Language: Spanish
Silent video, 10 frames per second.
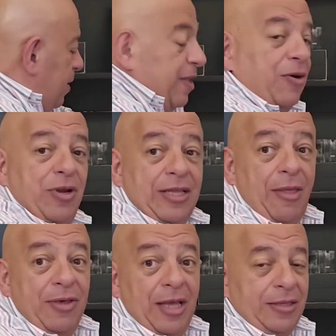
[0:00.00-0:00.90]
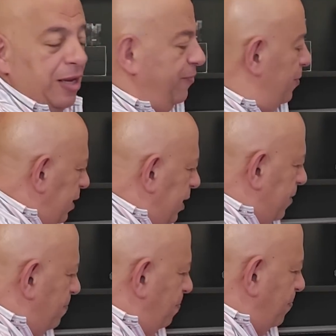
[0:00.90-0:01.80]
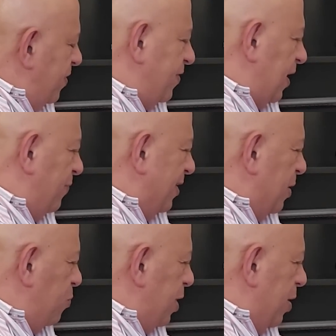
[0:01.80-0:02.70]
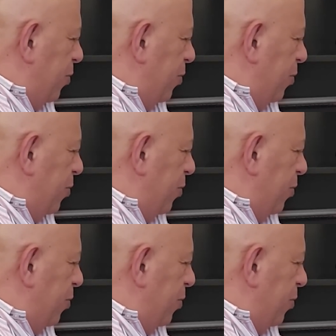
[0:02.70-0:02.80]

Está conectado aquí el teléfono. Em, dice que le falta una